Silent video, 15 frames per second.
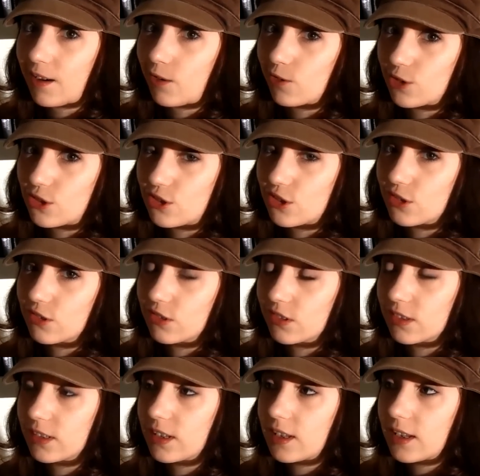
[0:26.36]
Autsch.
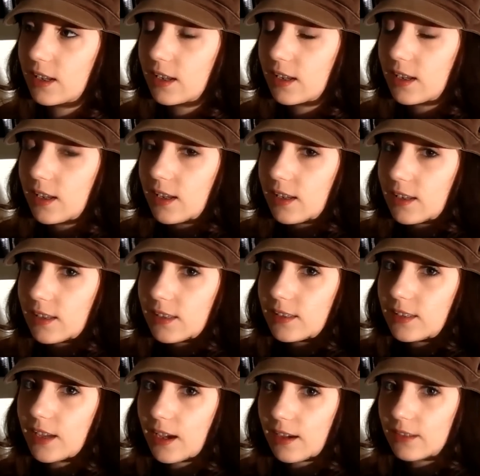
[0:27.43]

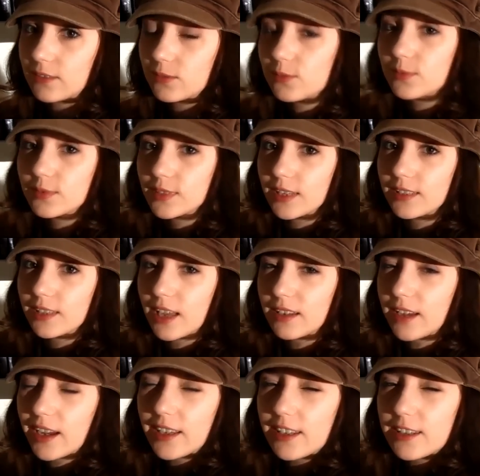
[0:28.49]
Tja, das hat
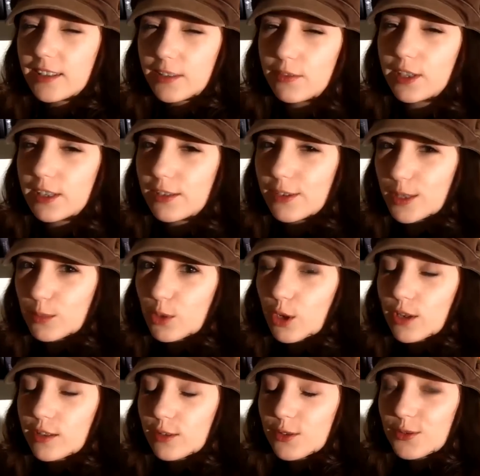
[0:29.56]
eigentlich nicht wirklich was mit
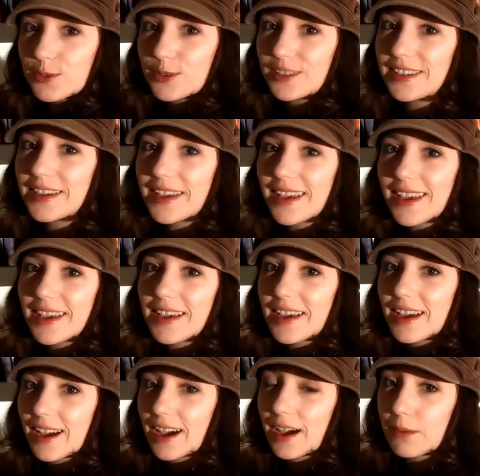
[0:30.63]
euch zu tun.
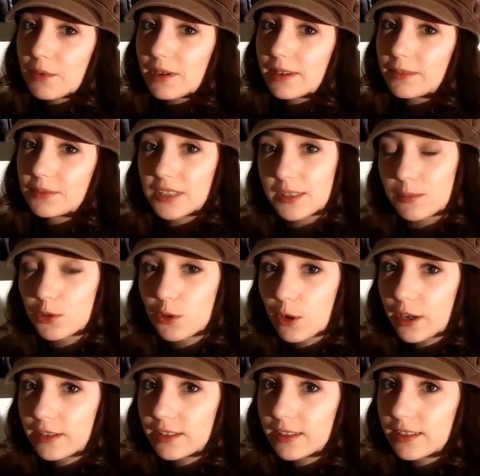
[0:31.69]
Aber das
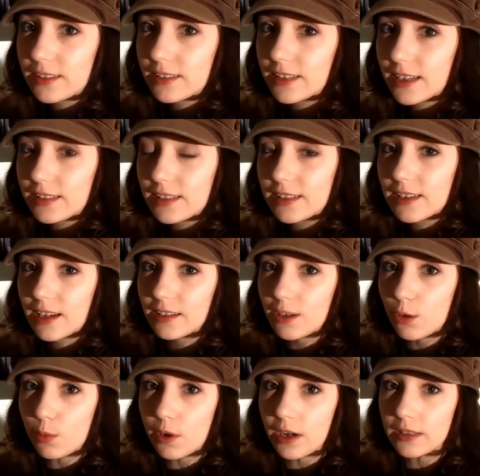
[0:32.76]
bedeutet, dass ich nach der
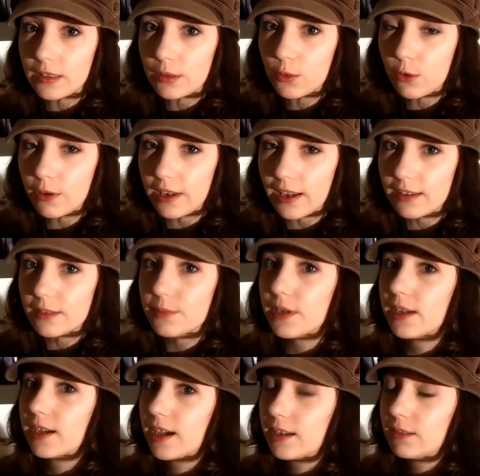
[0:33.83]
Operation
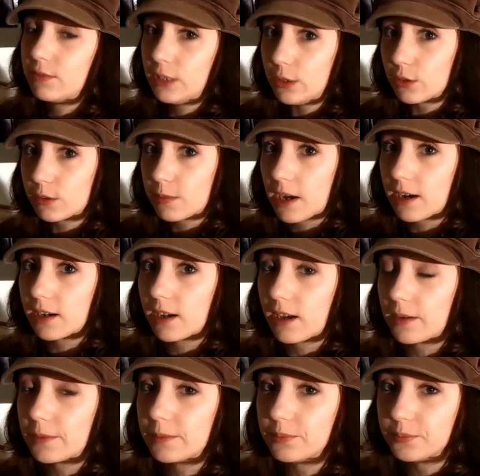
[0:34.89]
erstmal keine Videos machen
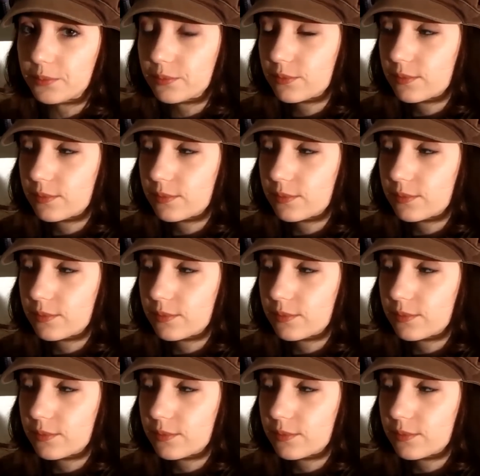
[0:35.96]
kann.